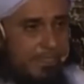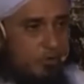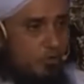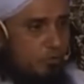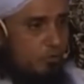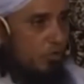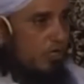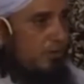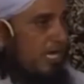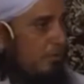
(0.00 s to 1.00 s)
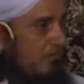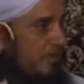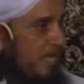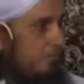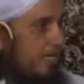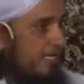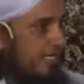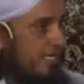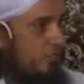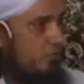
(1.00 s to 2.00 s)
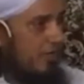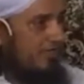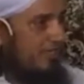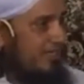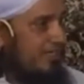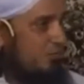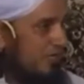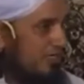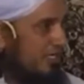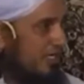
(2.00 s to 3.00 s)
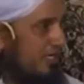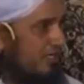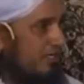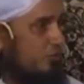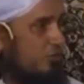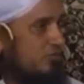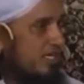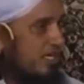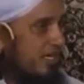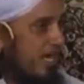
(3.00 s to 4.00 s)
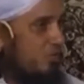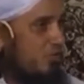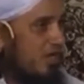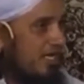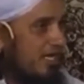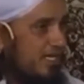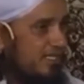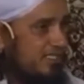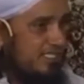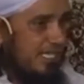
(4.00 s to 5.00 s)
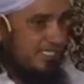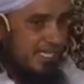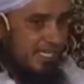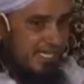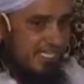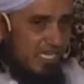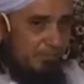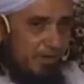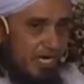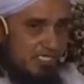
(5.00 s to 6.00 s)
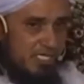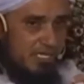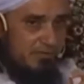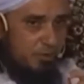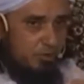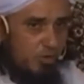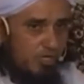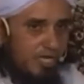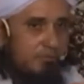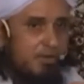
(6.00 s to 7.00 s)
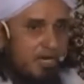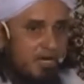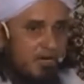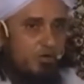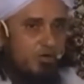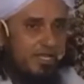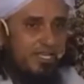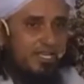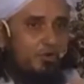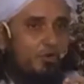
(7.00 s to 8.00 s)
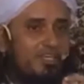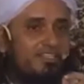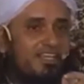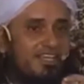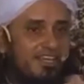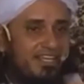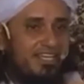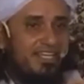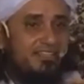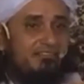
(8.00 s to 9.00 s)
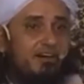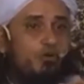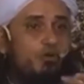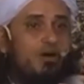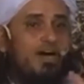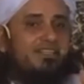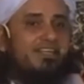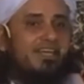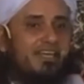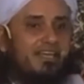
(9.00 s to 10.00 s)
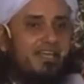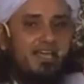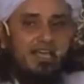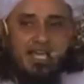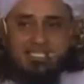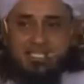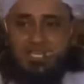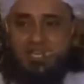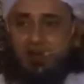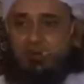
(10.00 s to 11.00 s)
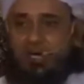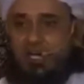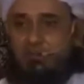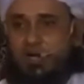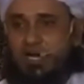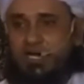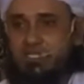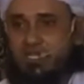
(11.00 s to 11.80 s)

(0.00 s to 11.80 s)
तो बुतों के बारे में वहम है कि ये यूं कर देगा ये यूं कर देगा तो मुझे ख्याल हुआ कि जैसे इनके पास इन बुतों के बरहक होने की कोई दलील नहीं है तवहुमात हैं ऐसे ही हमारे पास